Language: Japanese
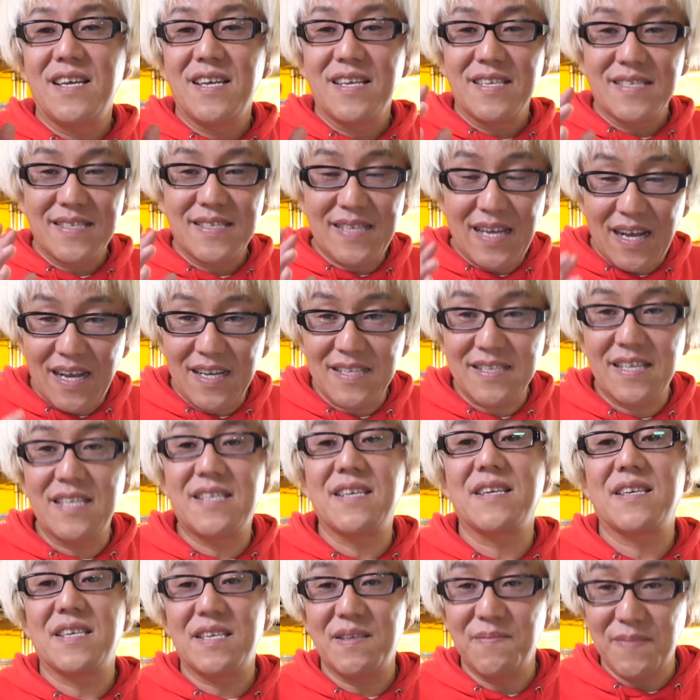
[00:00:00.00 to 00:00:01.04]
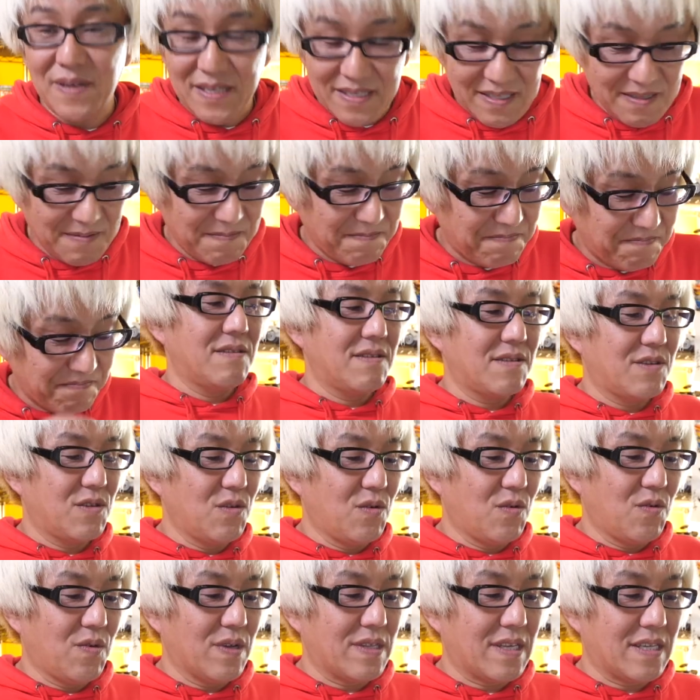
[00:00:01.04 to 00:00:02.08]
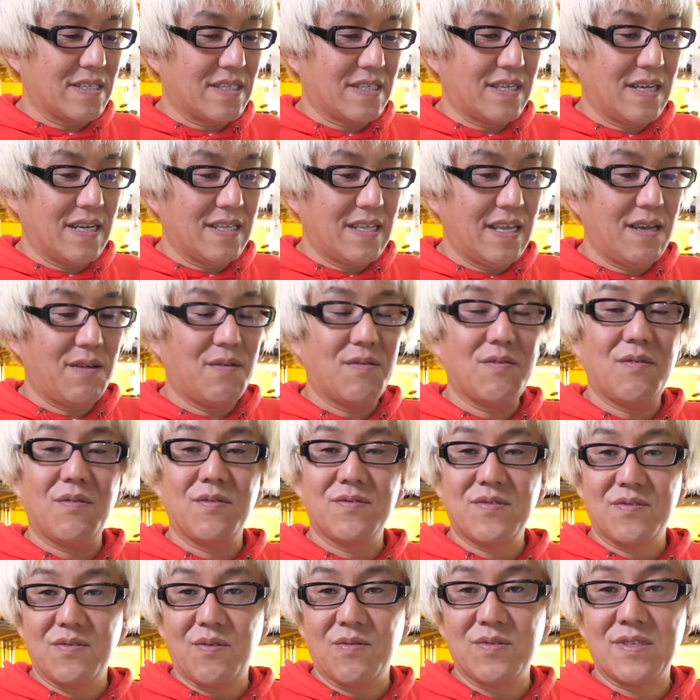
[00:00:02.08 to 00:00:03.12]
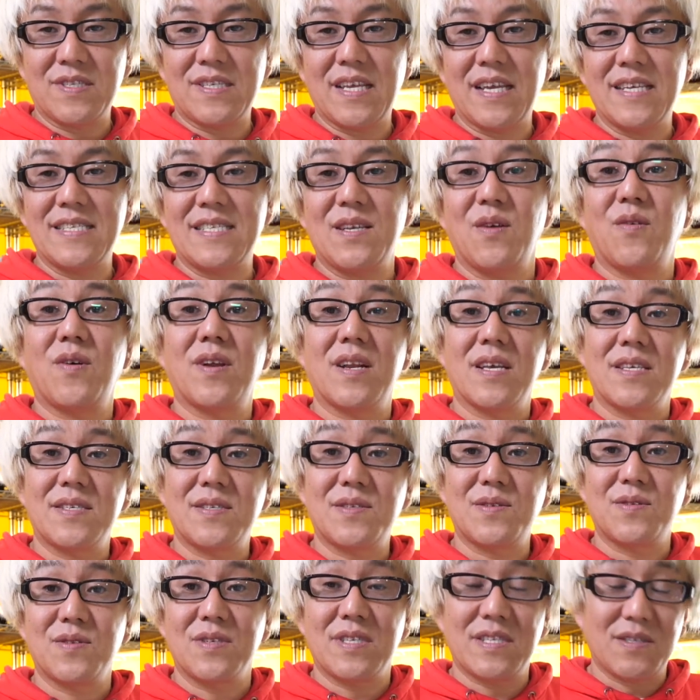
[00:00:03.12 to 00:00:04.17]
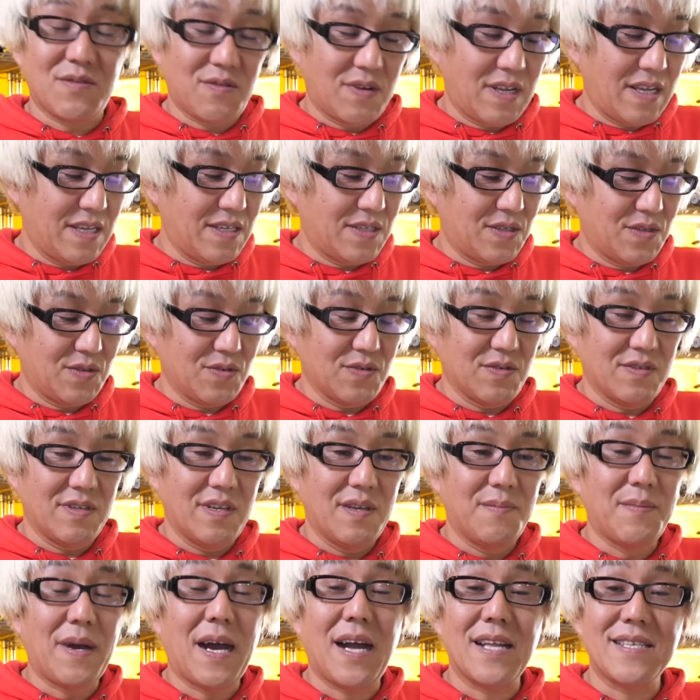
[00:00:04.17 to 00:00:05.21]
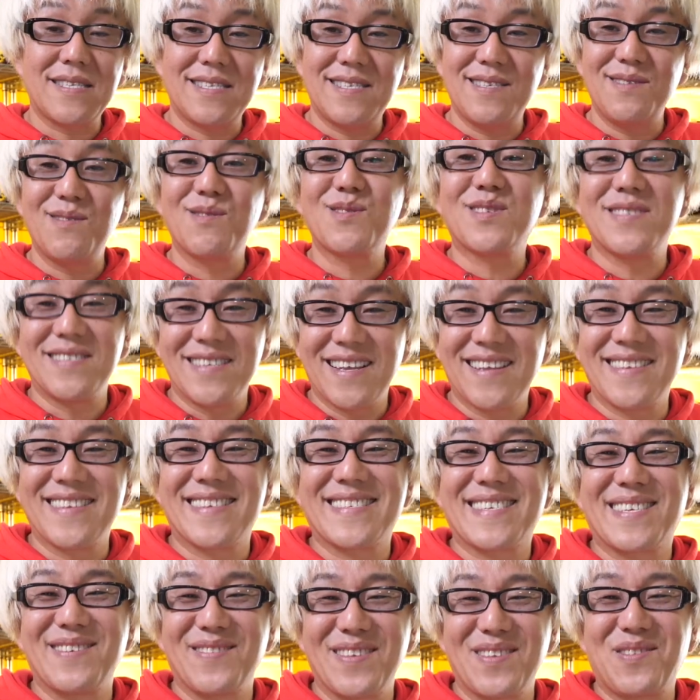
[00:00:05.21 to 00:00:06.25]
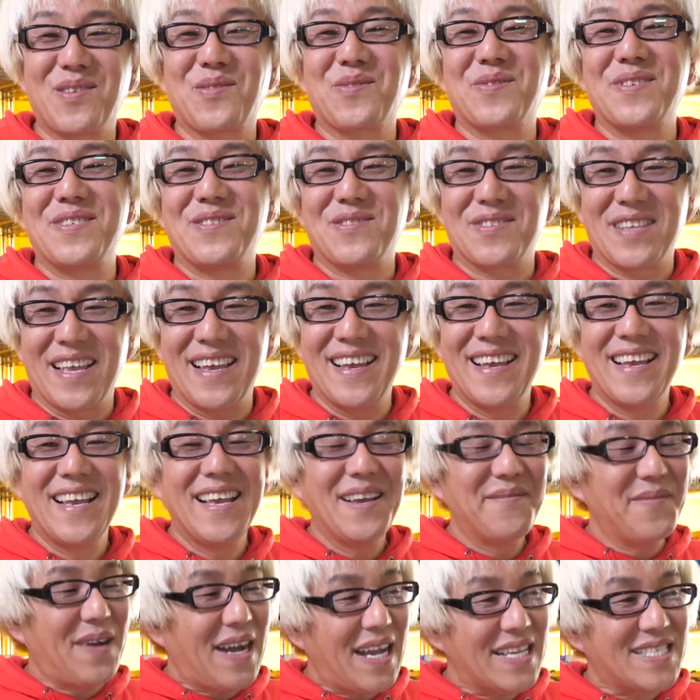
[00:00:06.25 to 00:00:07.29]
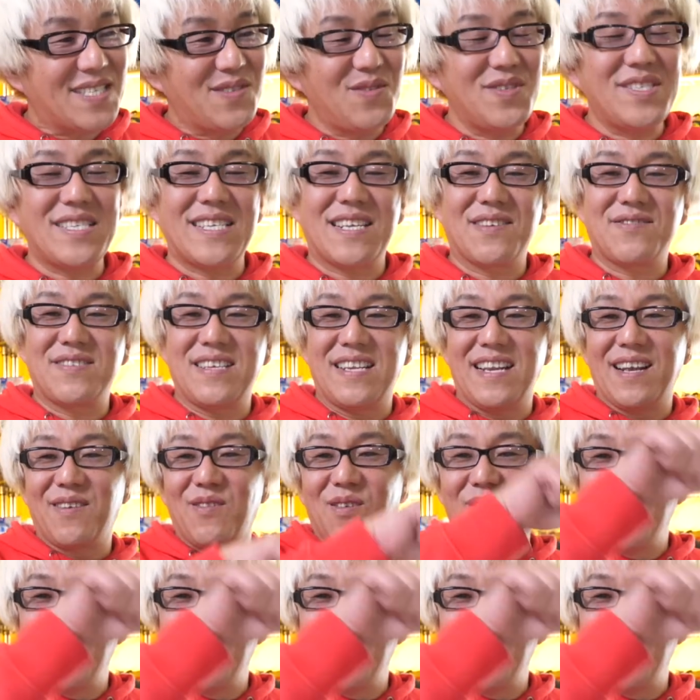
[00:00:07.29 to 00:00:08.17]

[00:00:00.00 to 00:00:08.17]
差が出てきます。今日私がね、お伝えしてお話しする基礎練習。8の字なんですけどね、得意のね。8の字じゃなくてね、